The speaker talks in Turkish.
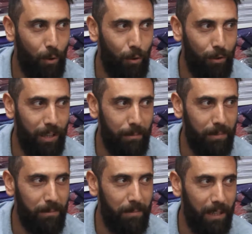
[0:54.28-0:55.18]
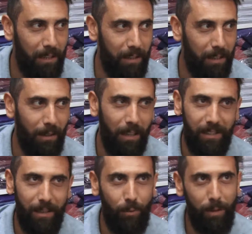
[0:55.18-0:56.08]
örnek bir belediye. Valla
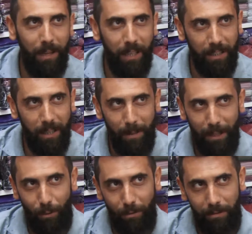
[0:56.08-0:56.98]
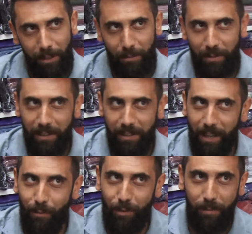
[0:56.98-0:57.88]
İstanbul'da belediye pek yok. Hiçbirini
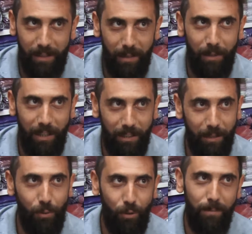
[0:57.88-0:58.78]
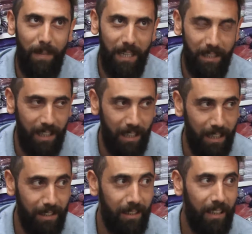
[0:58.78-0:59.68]
sevmiyorum desem yeridir. Çünkü
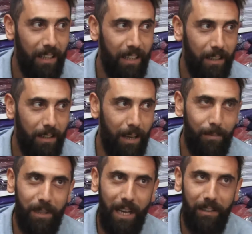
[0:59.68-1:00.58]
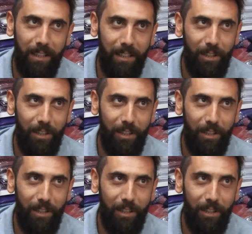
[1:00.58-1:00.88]
belediyeler hep kendi